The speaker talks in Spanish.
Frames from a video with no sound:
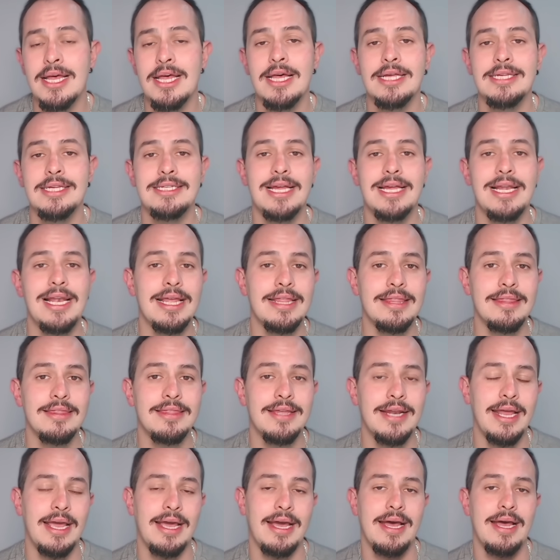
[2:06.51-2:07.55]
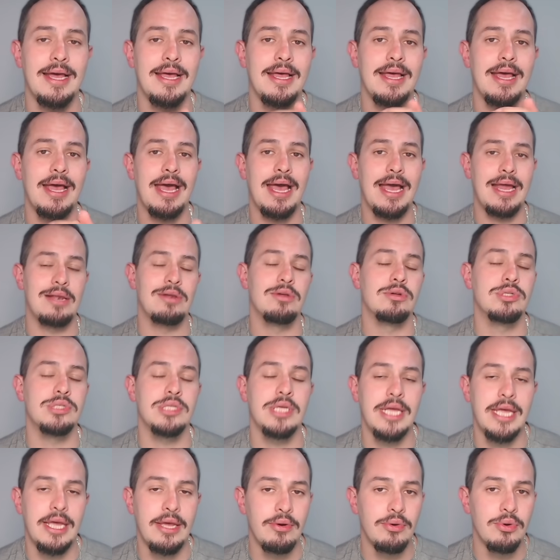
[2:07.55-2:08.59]
se le entrega a los
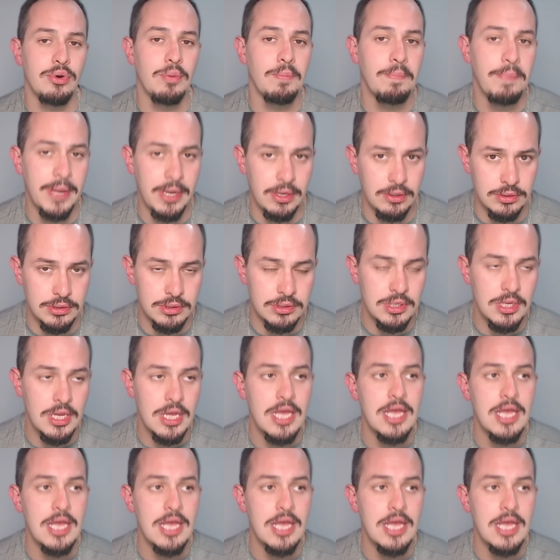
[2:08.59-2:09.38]
europeos.